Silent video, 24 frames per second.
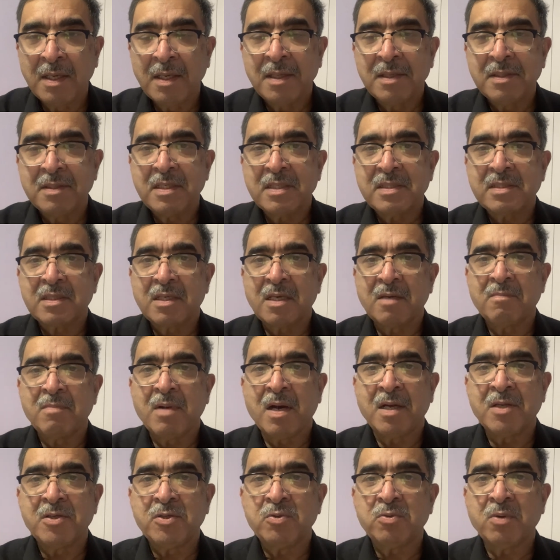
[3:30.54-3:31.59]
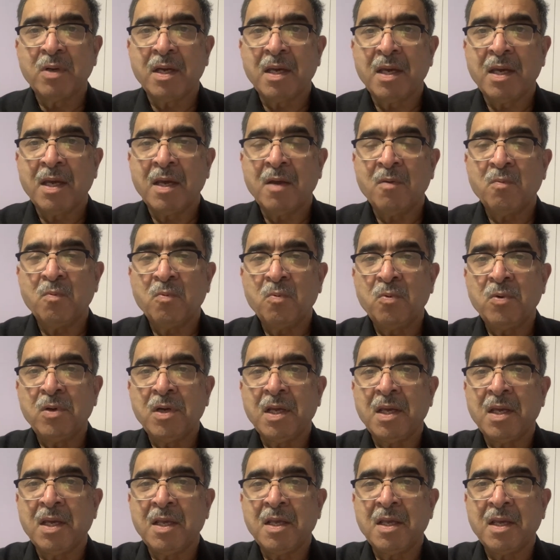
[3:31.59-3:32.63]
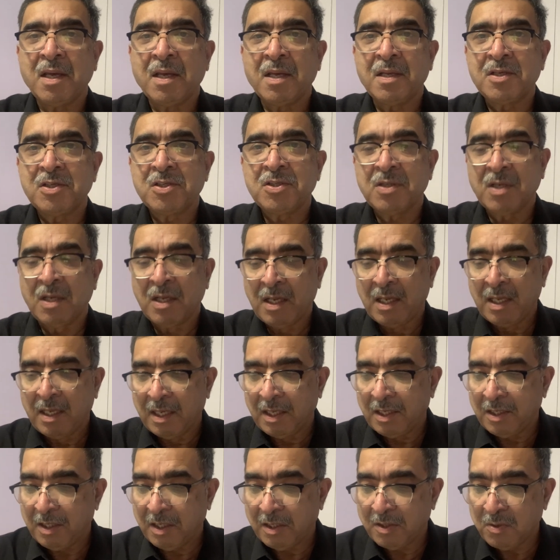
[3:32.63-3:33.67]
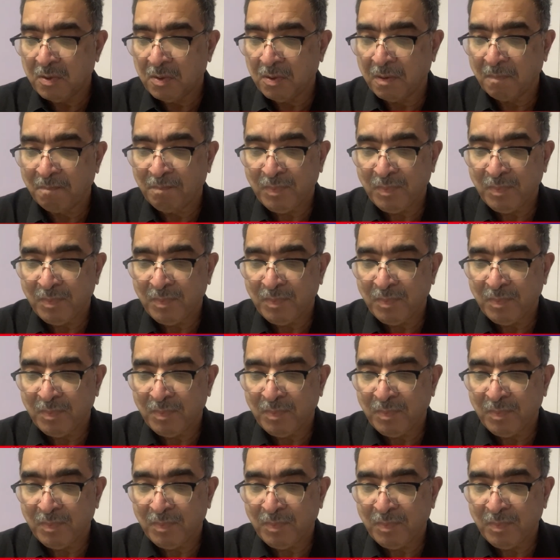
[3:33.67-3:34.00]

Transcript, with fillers: जिसके बाद जो है उन्हें ये जो